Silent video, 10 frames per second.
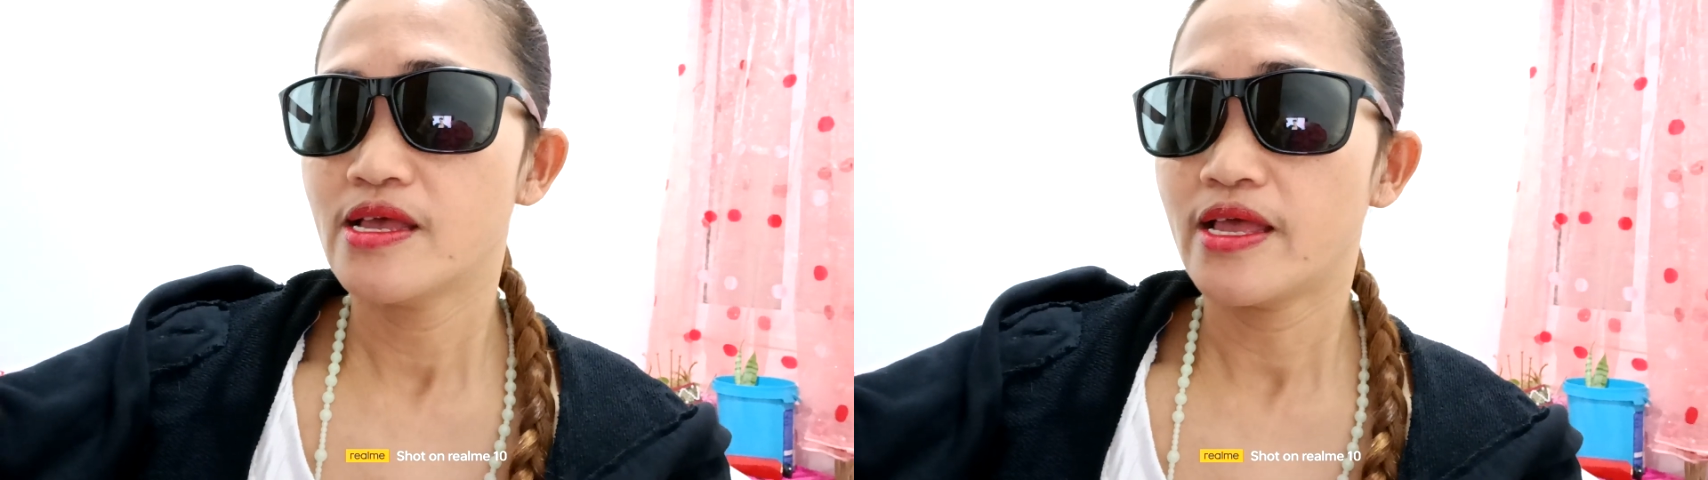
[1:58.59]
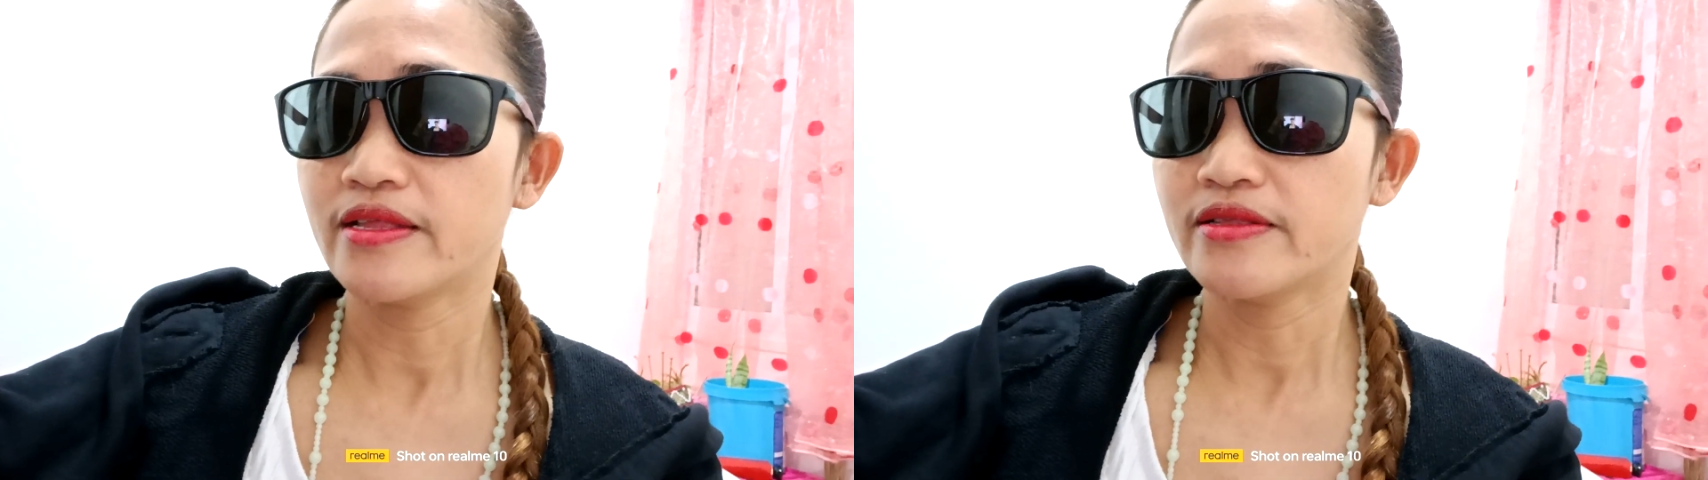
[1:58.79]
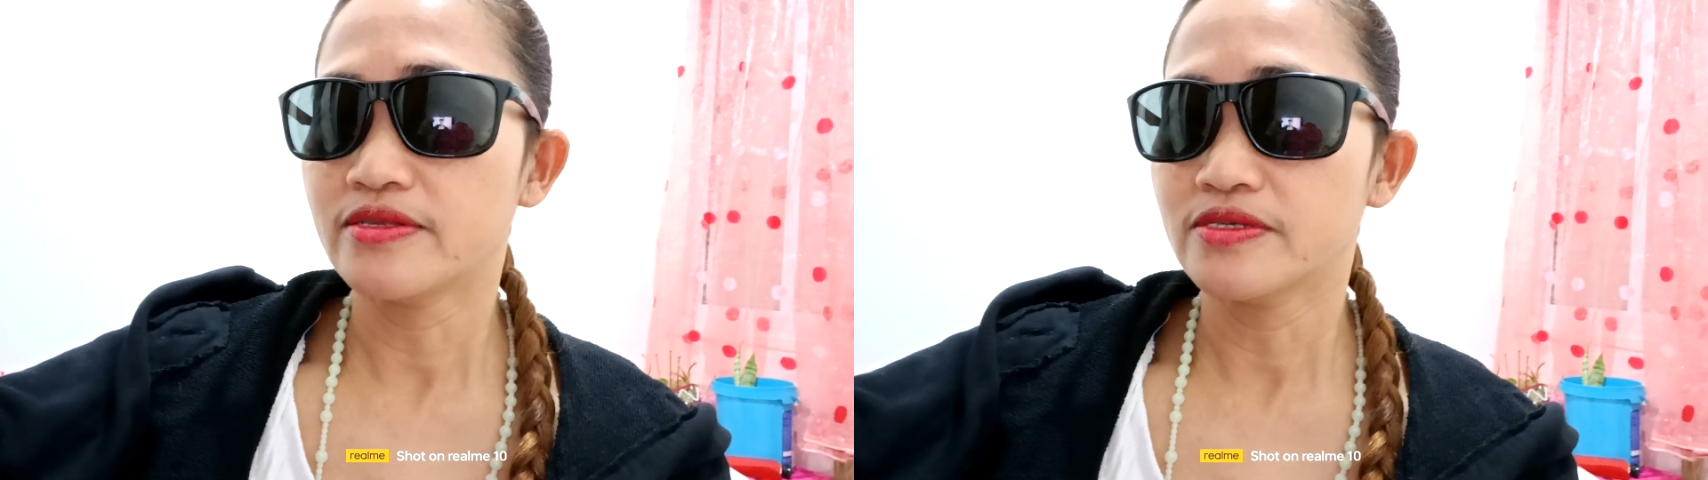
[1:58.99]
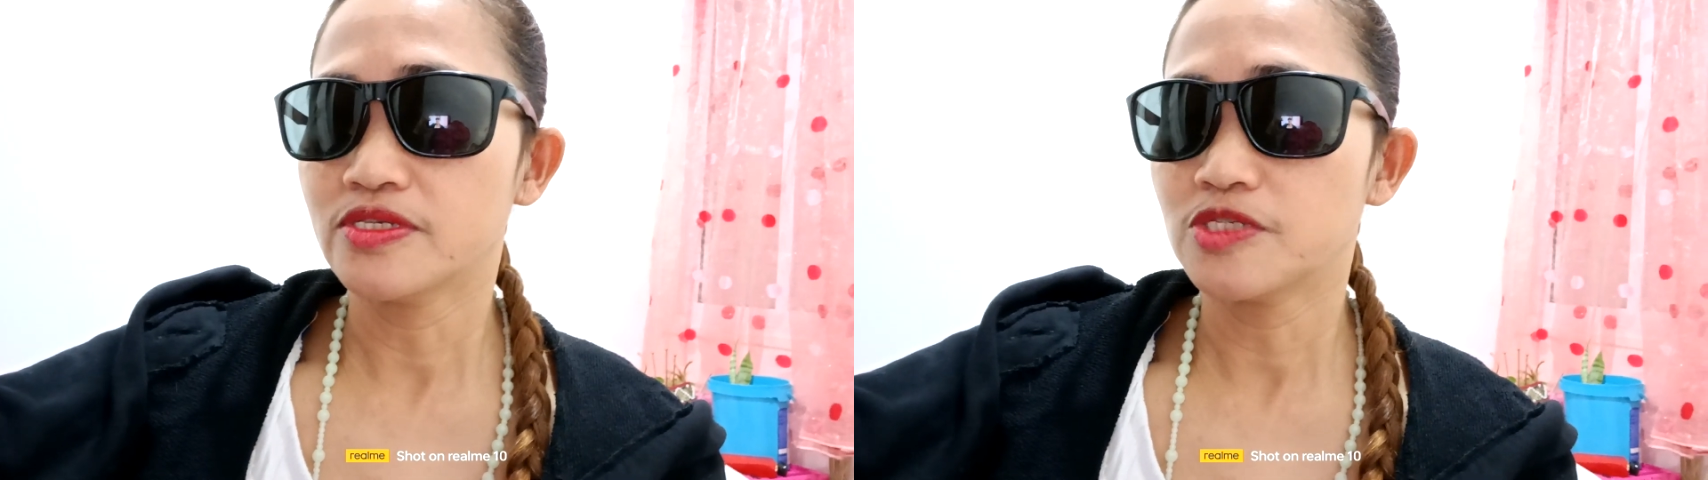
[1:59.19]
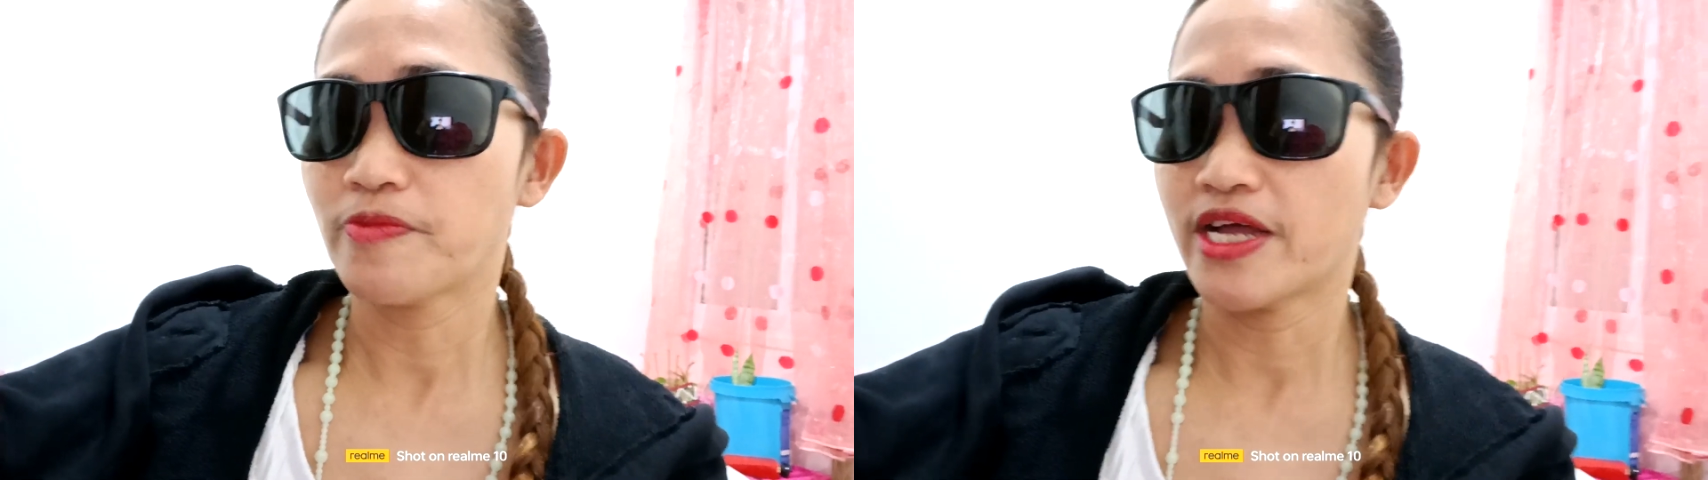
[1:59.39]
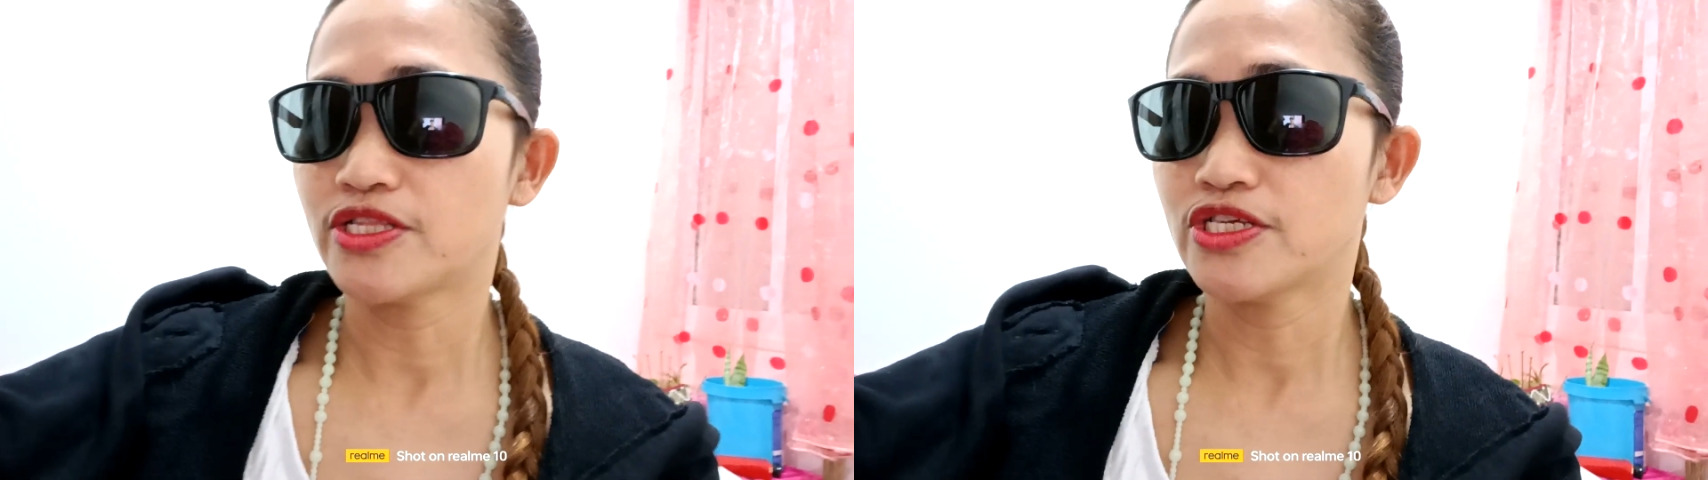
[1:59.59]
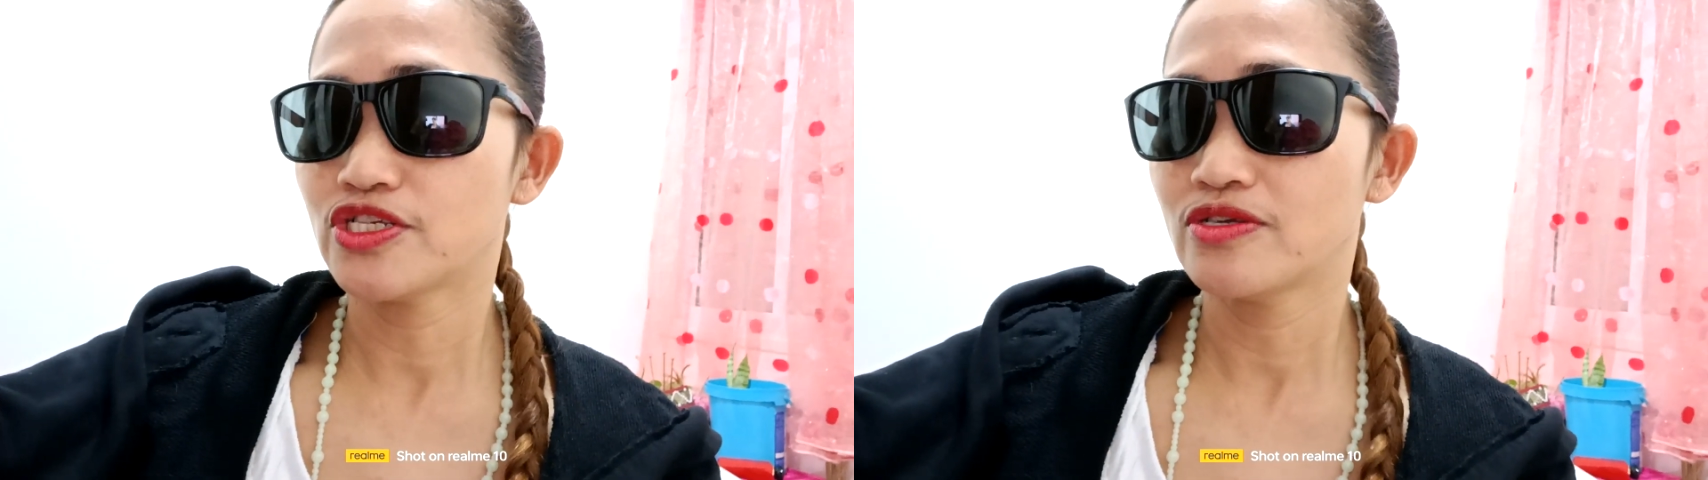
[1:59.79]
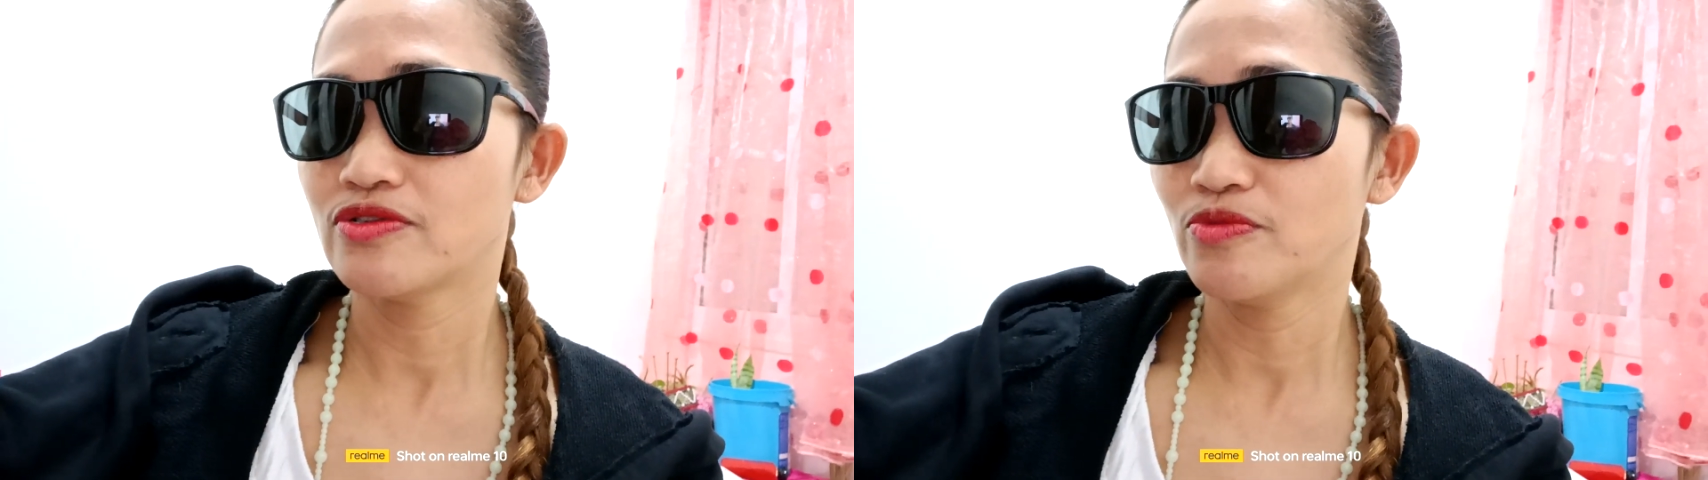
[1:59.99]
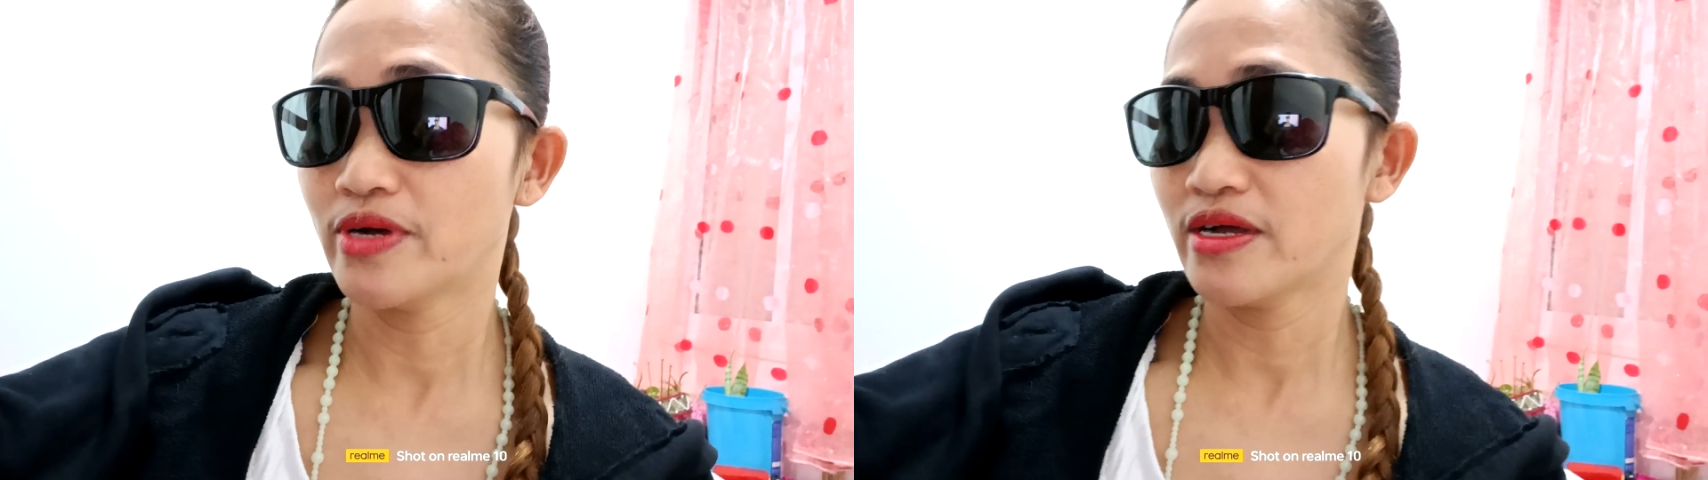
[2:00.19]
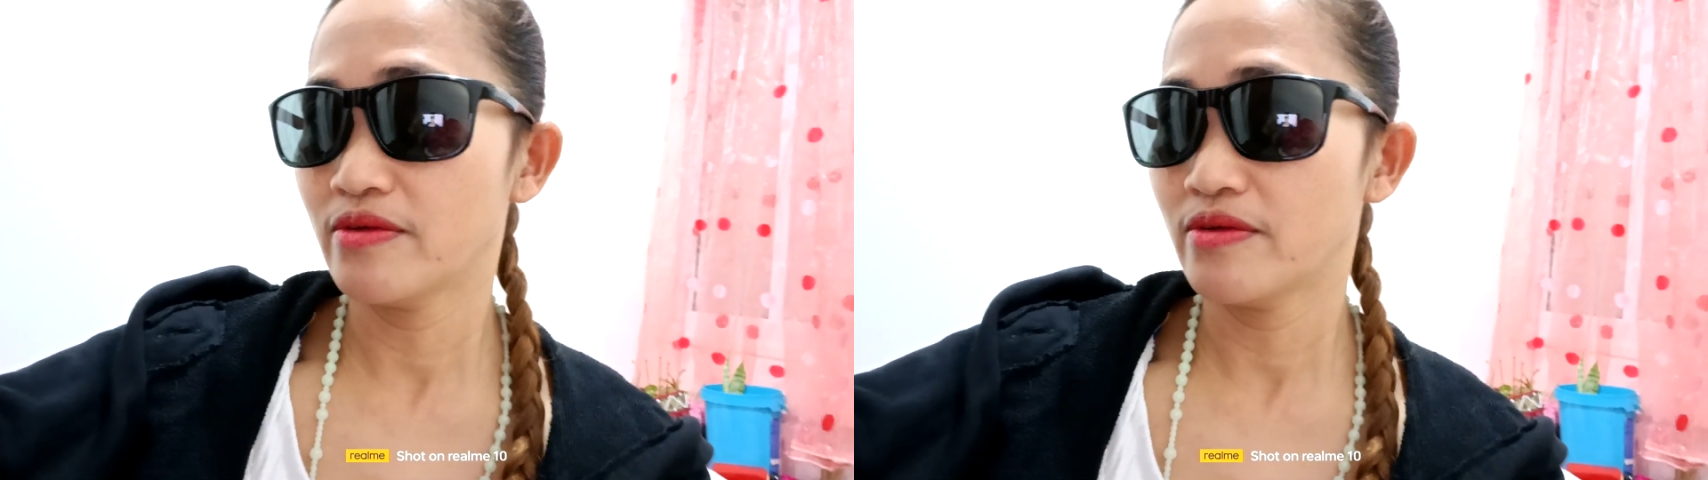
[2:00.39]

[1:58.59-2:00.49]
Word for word: and Spanish, 'di ba?